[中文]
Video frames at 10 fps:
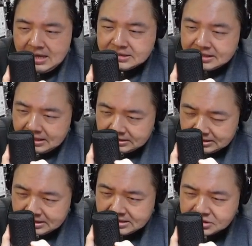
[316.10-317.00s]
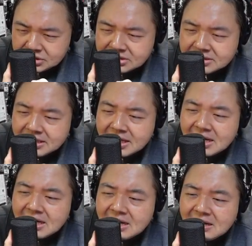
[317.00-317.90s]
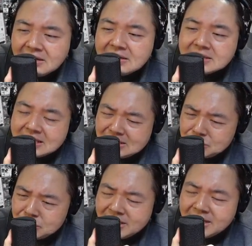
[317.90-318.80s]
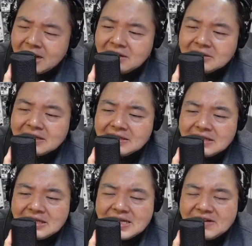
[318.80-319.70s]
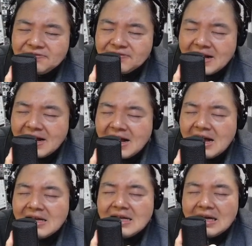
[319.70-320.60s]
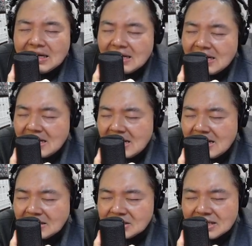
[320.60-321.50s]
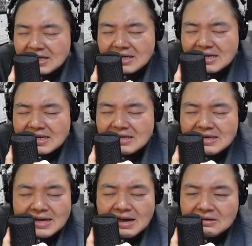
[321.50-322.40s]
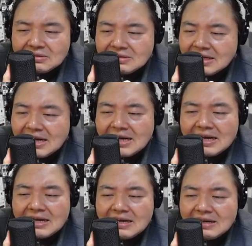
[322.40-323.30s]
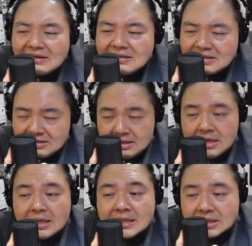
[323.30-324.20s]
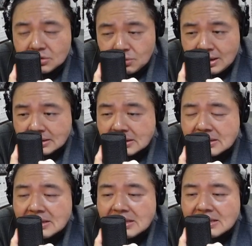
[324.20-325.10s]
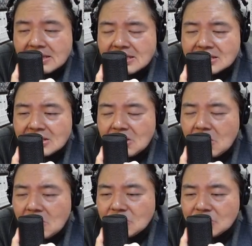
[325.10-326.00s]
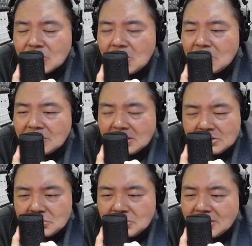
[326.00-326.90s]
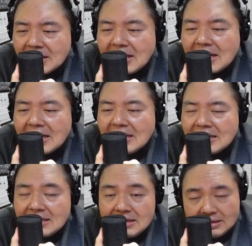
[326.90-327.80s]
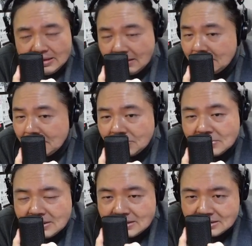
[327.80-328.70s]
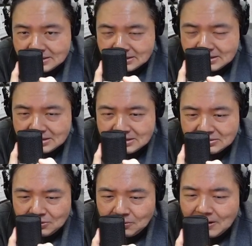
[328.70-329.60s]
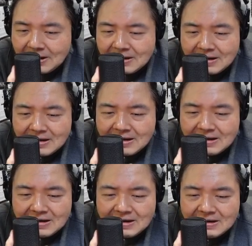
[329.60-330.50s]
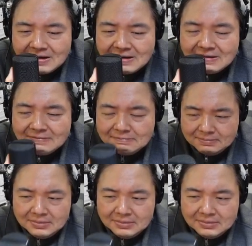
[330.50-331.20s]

像一只鸟，在最高的地方歌声嘹亮。喜欢一个喝着红酒的女孩。但不能喜欢